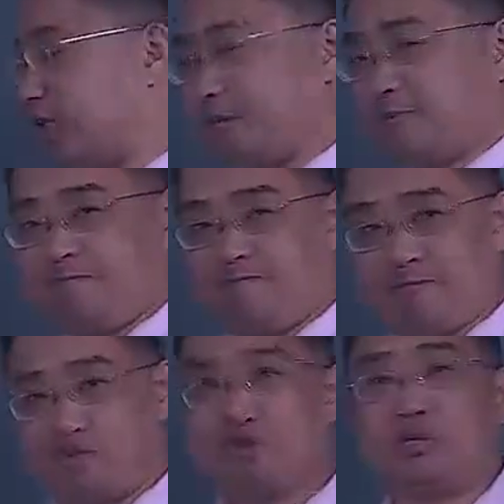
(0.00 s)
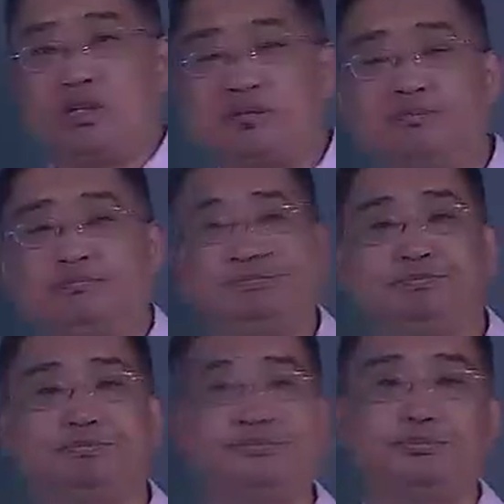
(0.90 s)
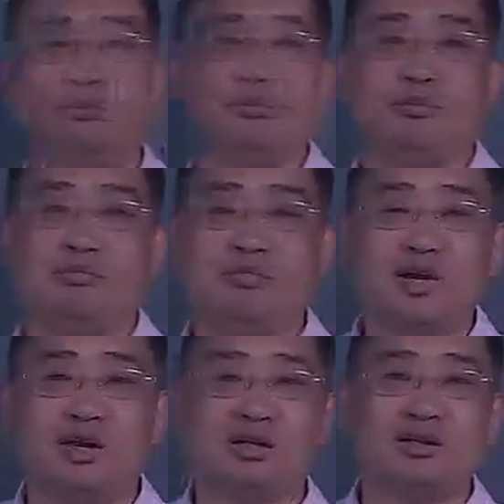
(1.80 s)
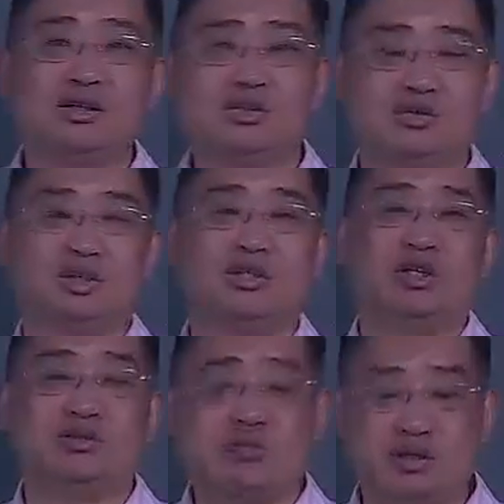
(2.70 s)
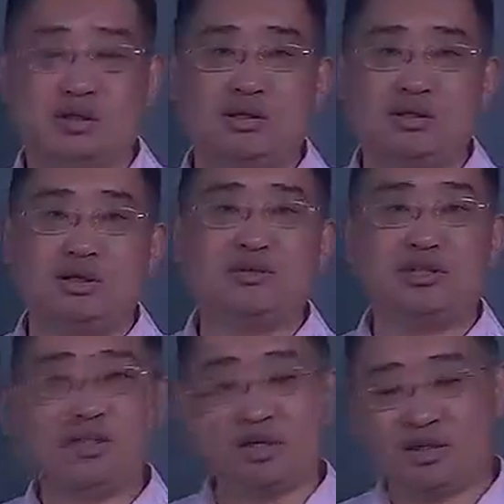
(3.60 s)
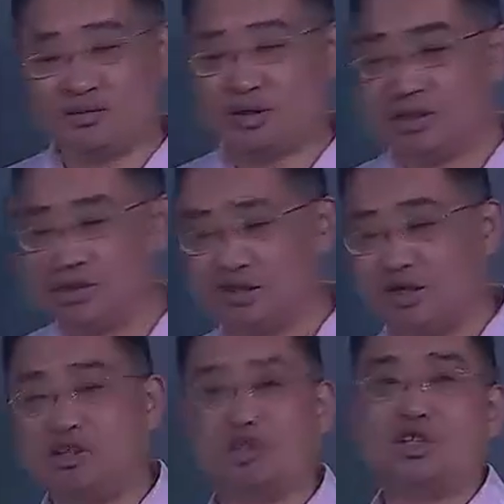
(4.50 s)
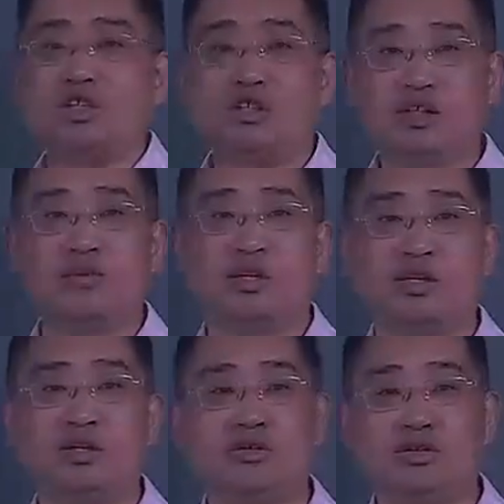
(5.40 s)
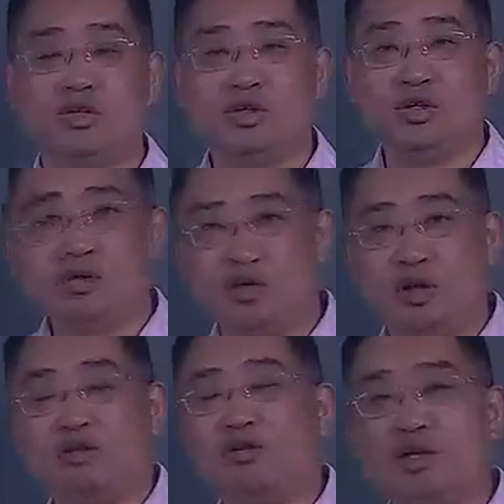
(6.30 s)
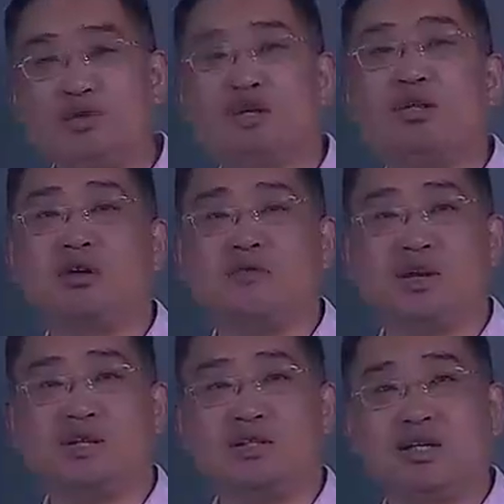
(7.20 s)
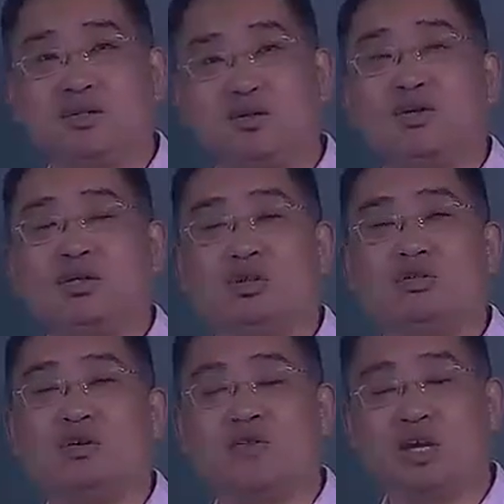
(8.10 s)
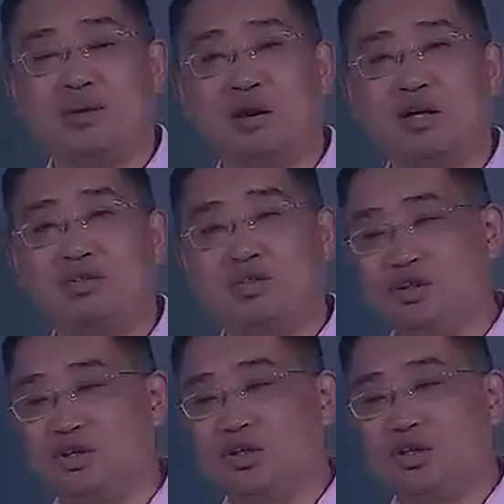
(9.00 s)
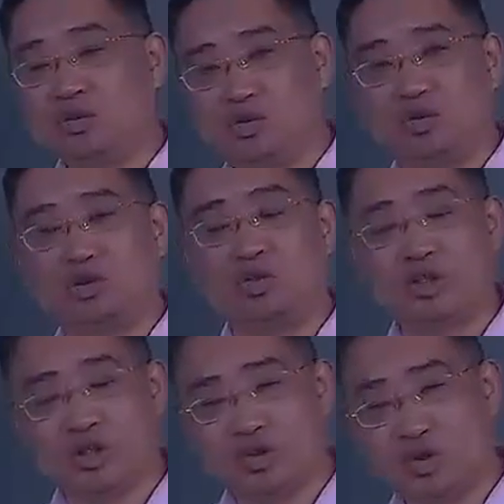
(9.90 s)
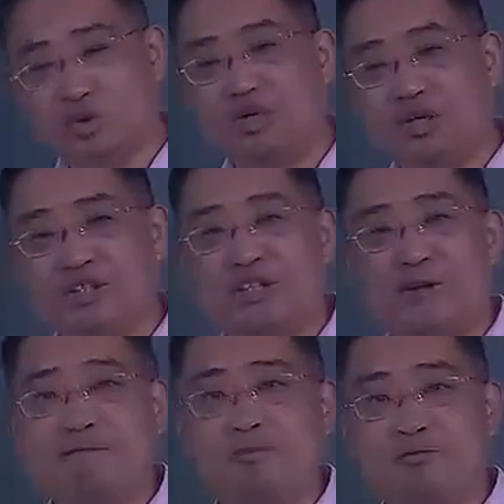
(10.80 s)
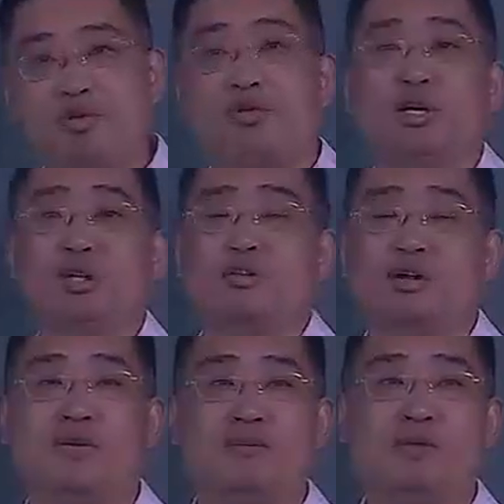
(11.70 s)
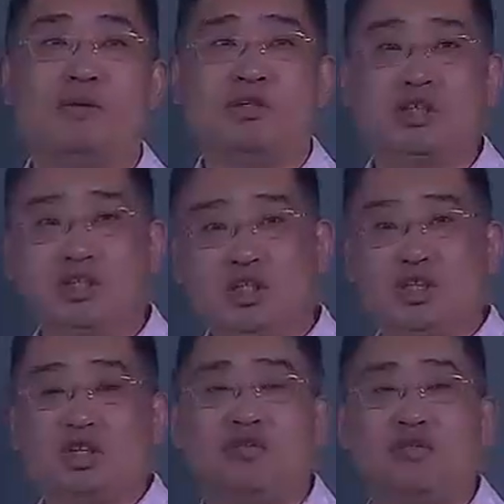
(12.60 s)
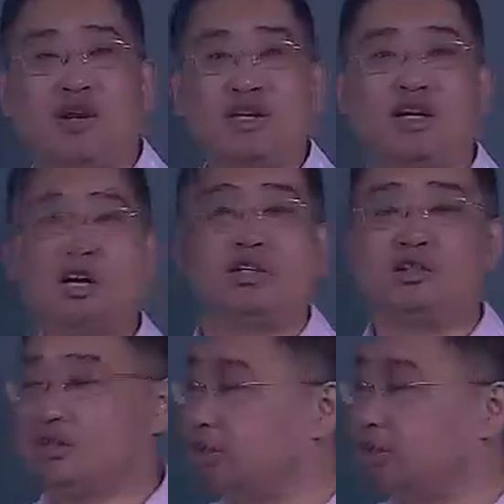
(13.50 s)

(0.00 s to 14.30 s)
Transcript: 最短的，啊，周转时间最短的。那么这个呢就可以进行证明呢，就是短作业优先算法呢是在所有的调度算法里边，就是这个周转时间最短的一个算法。那么这是这个算法的一个特点。